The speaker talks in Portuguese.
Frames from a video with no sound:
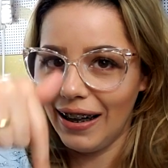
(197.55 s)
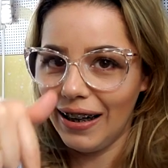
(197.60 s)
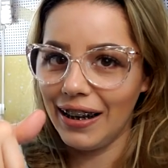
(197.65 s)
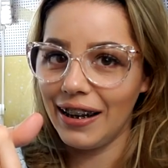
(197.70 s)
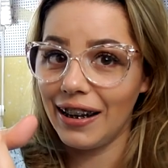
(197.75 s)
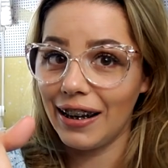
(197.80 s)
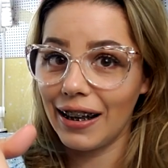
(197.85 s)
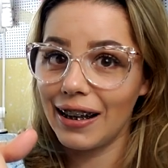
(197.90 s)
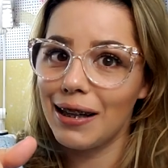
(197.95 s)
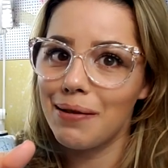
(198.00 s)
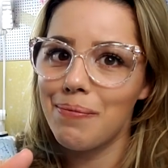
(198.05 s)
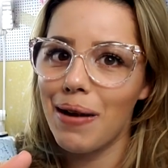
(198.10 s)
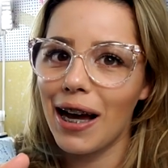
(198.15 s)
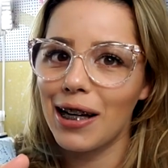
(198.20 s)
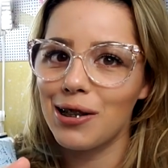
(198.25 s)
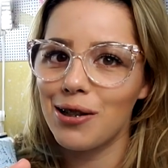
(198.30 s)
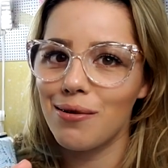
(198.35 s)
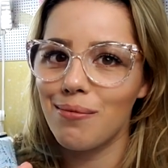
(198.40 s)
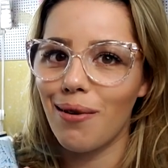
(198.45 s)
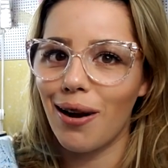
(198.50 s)
Link aqui
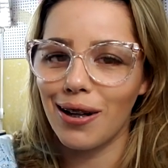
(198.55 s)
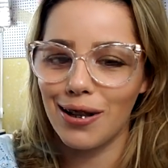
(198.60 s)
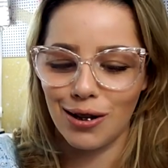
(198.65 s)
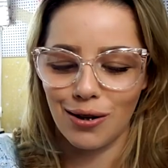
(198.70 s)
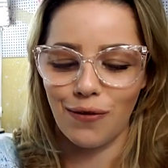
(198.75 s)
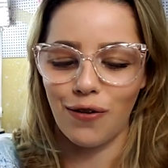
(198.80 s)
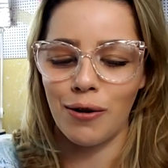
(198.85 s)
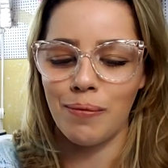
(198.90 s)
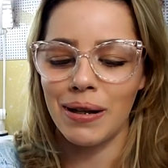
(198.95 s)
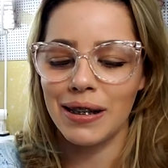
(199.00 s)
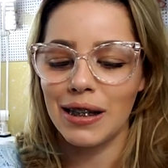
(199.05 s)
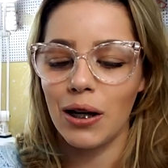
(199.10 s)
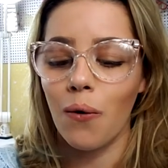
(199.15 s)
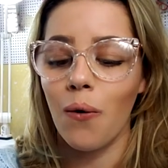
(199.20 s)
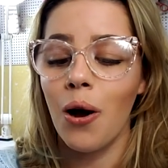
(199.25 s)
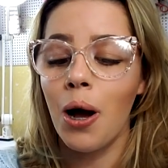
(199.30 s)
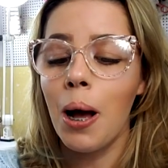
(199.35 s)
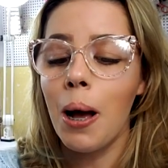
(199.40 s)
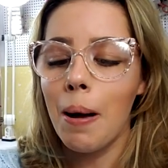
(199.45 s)
embaixo no bloco de informação.